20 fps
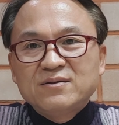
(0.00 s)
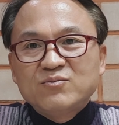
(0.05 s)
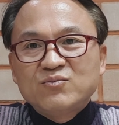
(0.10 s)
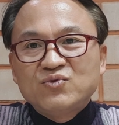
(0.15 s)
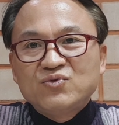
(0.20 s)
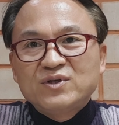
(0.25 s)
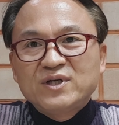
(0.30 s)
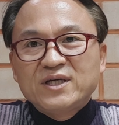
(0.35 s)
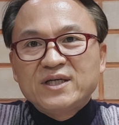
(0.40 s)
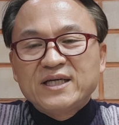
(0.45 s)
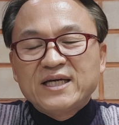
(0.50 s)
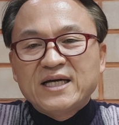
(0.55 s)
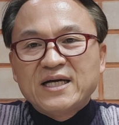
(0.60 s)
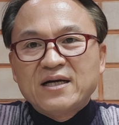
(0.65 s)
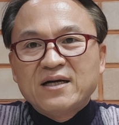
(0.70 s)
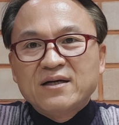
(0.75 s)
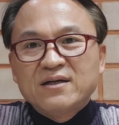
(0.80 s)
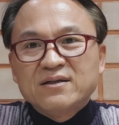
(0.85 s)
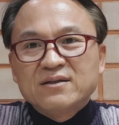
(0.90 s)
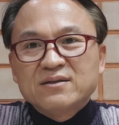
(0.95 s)
물의
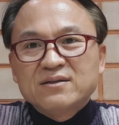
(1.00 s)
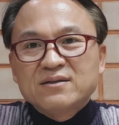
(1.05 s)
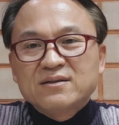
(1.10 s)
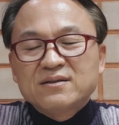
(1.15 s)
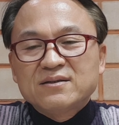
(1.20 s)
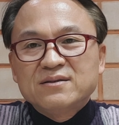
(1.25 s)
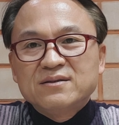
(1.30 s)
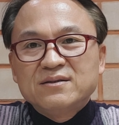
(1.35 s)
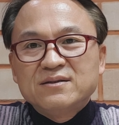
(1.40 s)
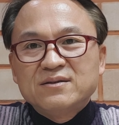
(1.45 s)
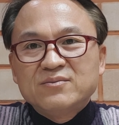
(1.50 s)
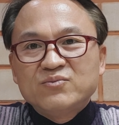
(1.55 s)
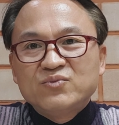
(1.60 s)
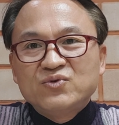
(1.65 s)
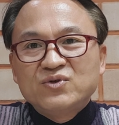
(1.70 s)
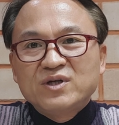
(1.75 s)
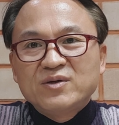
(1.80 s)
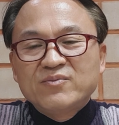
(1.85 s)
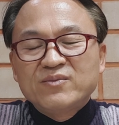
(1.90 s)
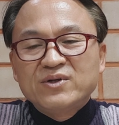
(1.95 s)
양, 어,
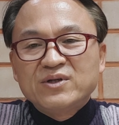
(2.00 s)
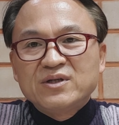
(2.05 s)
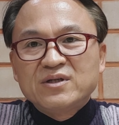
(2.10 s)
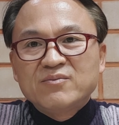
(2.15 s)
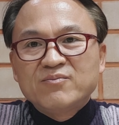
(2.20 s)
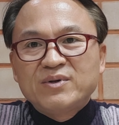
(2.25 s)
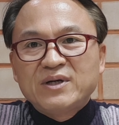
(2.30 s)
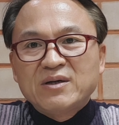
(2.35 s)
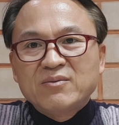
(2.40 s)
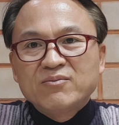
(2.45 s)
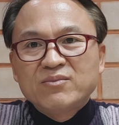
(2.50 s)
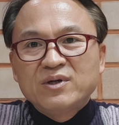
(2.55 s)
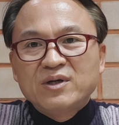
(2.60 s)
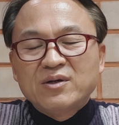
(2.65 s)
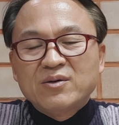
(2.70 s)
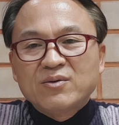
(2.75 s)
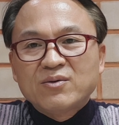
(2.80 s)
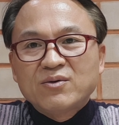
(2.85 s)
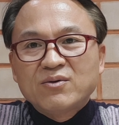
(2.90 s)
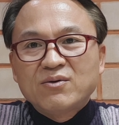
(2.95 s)
물에 먹는
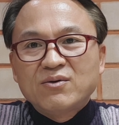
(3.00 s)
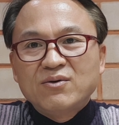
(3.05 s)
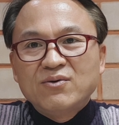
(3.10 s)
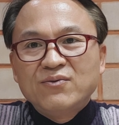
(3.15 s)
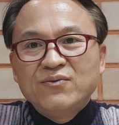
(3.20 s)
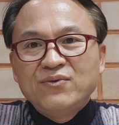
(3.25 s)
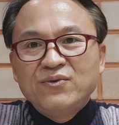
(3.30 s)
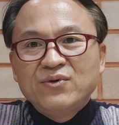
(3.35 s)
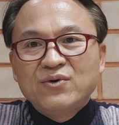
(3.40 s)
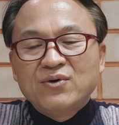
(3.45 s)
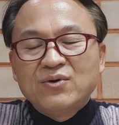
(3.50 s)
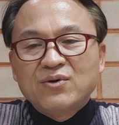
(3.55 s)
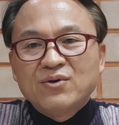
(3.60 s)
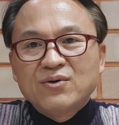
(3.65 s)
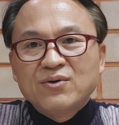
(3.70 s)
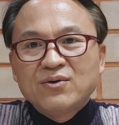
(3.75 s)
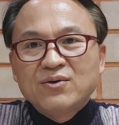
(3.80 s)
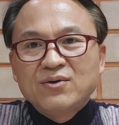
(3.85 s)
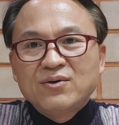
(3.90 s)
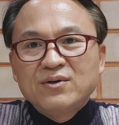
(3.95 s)
방법, 온도,
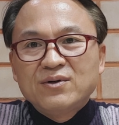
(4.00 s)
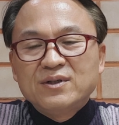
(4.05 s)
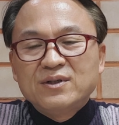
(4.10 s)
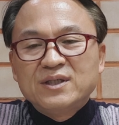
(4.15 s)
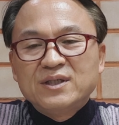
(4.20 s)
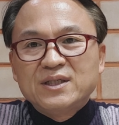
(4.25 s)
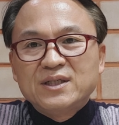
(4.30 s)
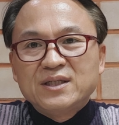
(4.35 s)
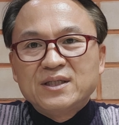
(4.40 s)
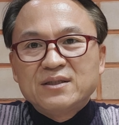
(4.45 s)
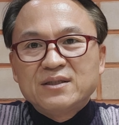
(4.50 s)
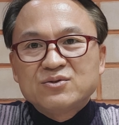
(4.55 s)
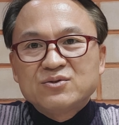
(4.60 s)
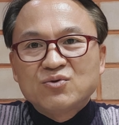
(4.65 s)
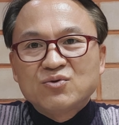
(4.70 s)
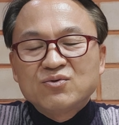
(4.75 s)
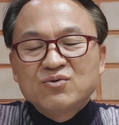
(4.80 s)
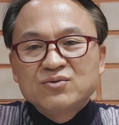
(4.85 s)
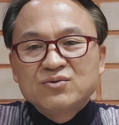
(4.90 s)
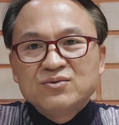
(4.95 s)

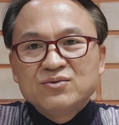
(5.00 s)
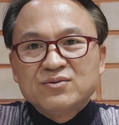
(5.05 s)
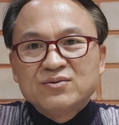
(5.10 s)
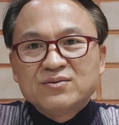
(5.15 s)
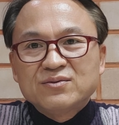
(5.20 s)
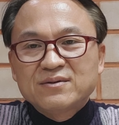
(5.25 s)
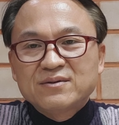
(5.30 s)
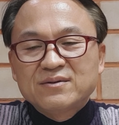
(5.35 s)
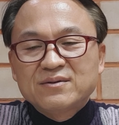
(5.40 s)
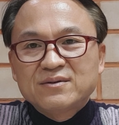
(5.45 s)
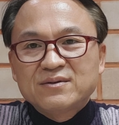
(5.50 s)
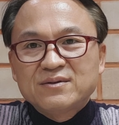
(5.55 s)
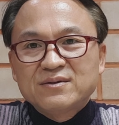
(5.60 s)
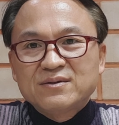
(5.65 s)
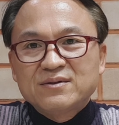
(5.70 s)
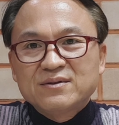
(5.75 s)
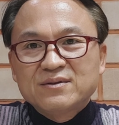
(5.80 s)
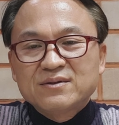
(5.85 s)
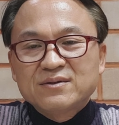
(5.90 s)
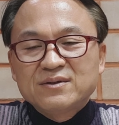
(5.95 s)
종류
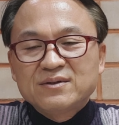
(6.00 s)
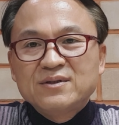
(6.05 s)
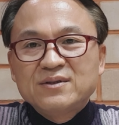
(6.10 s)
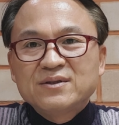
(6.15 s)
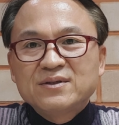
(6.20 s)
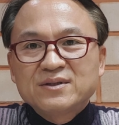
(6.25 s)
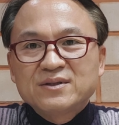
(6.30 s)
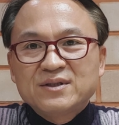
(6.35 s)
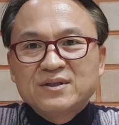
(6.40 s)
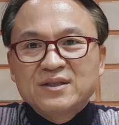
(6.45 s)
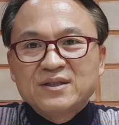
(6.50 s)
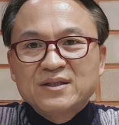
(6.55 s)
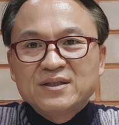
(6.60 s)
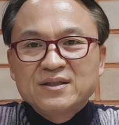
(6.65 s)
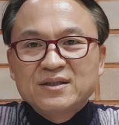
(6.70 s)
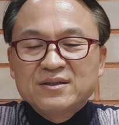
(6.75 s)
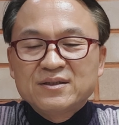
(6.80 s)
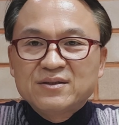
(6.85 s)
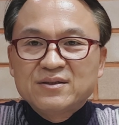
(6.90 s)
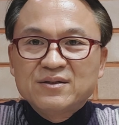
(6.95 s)
이런 것들에
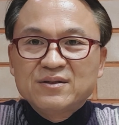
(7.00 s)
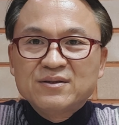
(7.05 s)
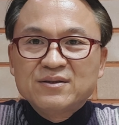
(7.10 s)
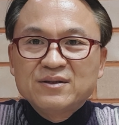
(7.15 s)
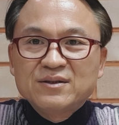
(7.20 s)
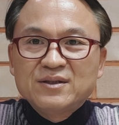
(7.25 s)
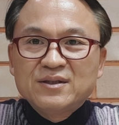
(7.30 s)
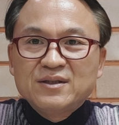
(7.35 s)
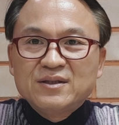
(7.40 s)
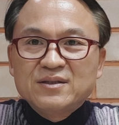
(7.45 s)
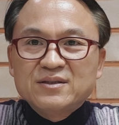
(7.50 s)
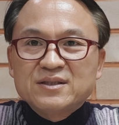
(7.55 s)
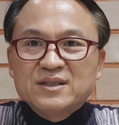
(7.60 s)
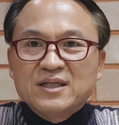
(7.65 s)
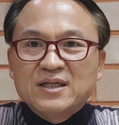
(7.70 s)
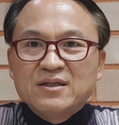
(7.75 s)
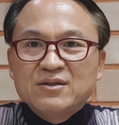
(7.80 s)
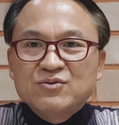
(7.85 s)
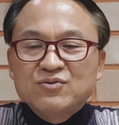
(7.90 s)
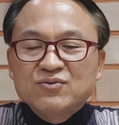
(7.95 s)
대해서
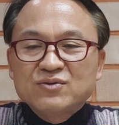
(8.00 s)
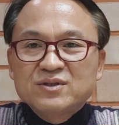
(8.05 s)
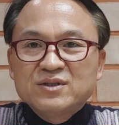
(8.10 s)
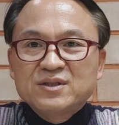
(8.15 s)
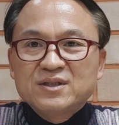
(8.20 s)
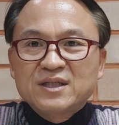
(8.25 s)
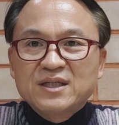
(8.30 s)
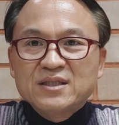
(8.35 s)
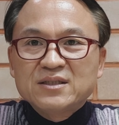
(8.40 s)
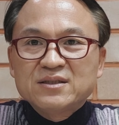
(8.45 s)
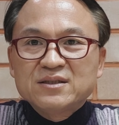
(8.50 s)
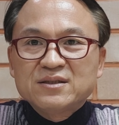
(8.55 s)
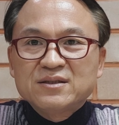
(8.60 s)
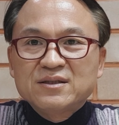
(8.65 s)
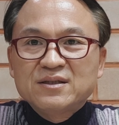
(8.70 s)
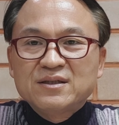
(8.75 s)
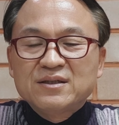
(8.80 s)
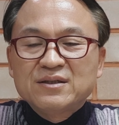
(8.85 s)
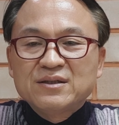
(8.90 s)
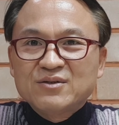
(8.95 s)
잘 숙지를
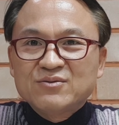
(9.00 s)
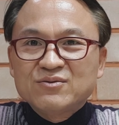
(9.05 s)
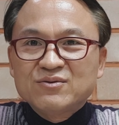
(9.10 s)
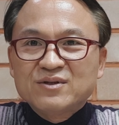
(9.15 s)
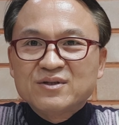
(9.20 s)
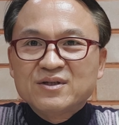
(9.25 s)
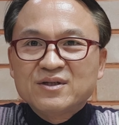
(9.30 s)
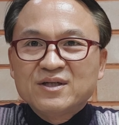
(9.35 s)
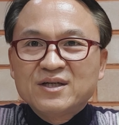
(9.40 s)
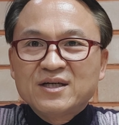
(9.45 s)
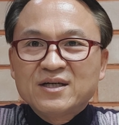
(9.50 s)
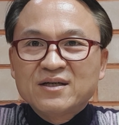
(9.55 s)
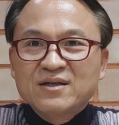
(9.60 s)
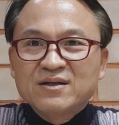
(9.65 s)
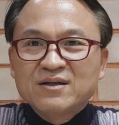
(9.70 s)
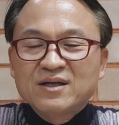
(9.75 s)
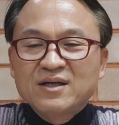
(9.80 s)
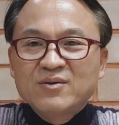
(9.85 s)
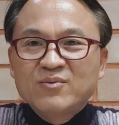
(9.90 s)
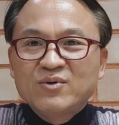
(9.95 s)
하셔서 건강
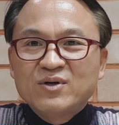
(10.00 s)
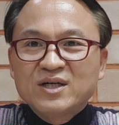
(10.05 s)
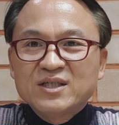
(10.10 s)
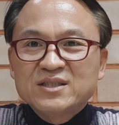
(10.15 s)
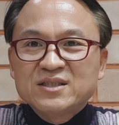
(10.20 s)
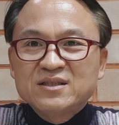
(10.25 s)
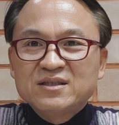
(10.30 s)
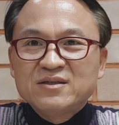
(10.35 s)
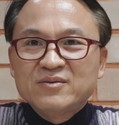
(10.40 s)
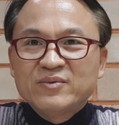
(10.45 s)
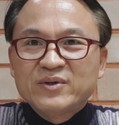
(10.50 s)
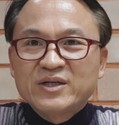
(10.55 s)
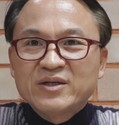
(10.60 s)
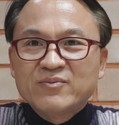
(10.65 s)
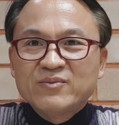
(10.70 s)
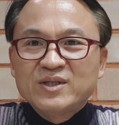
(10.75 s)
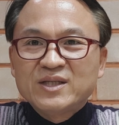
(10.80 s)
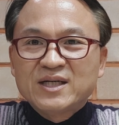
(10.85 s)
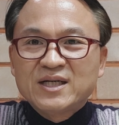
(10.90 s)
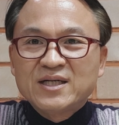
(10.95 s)
회복하시기
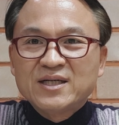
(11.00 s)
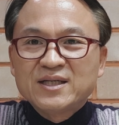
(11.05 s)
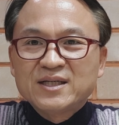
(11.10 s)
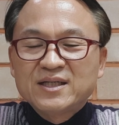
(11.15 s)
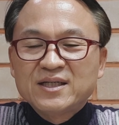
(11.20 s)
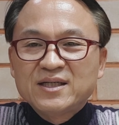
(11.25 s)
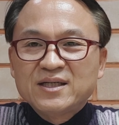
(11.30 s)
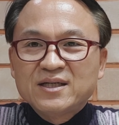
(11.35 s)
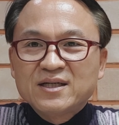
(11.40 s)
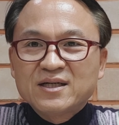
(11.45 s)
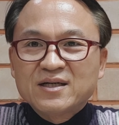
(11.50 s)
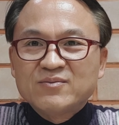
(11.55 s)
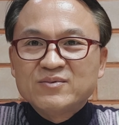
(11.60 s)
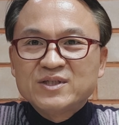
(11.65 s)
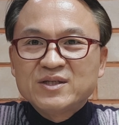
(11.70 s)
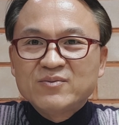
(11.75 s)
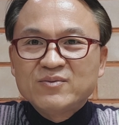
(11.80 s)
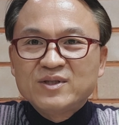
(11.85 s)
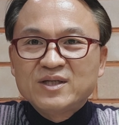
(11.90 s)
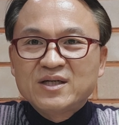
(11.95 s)
바랍니다.
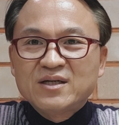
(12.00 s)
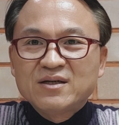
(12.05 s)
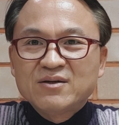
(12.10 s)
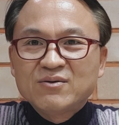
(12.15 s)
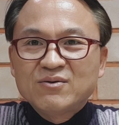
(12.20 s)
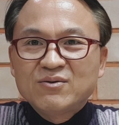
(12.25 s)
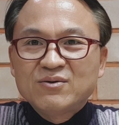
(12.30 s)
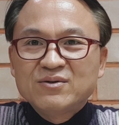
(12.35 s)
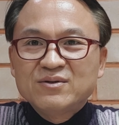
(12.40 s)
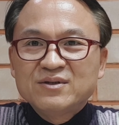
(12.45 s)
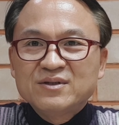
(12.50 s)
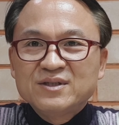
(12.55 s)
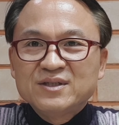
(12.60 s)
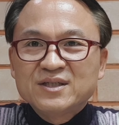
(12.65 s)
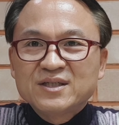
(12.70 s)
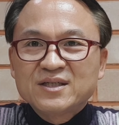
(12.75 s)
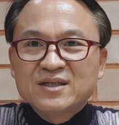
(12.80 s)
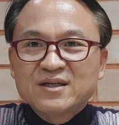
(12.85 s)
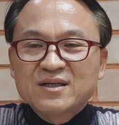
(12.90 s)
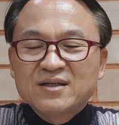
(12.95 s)
감사합니다. 오늘은
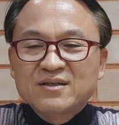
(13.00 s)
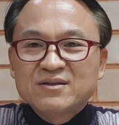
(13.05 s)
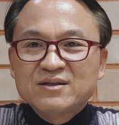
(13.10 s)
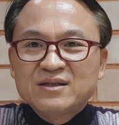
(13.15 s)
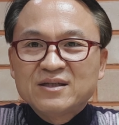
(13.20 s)
여기까지